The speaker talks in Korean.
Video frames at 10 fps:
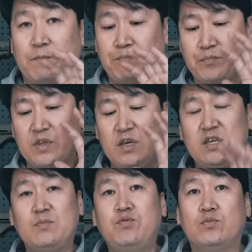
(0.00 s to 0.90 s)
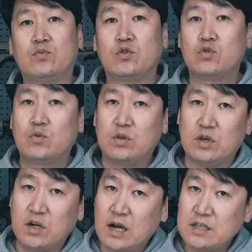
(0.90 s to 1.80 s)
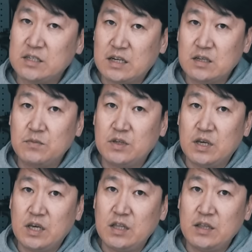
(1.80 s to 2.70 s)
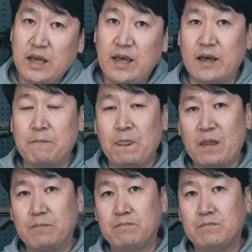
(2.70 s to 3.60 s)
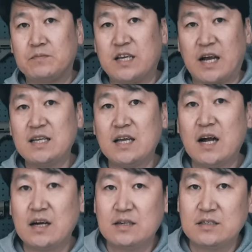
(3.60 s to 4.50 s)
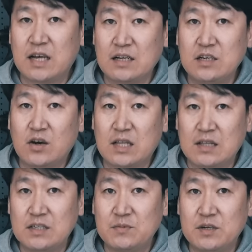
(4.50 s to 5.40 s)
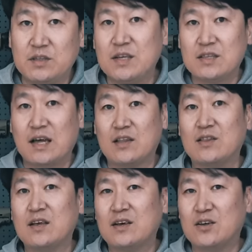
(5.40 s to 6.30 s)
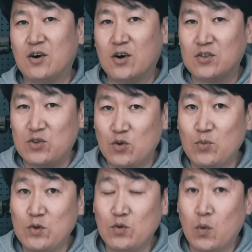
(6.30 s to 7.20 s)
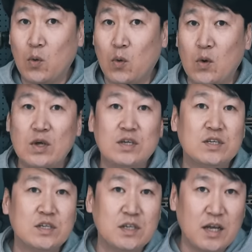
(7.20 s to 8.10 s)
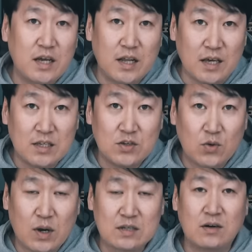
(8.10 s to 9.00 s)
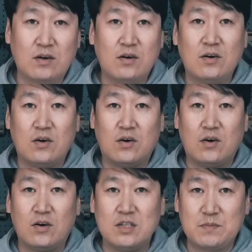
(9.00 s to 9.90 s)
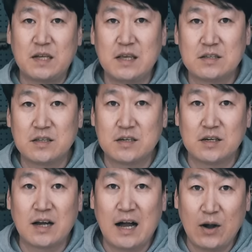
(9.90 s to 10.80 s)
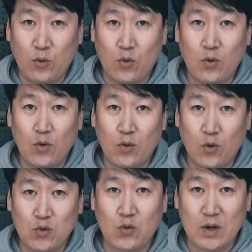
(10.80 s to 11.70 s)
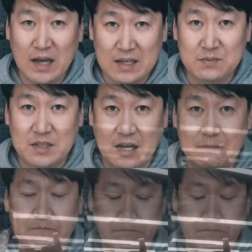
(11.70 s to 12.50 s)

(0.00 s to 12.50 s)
음, 이 제품 여러 가지 장점들이 있는데 음, 제가 생각하는 장점과 단점은 일단 어, 뒤로 미루고 실내 레인지로 가서 어, 집단 테스트를 하고 오도록 하겠습니다.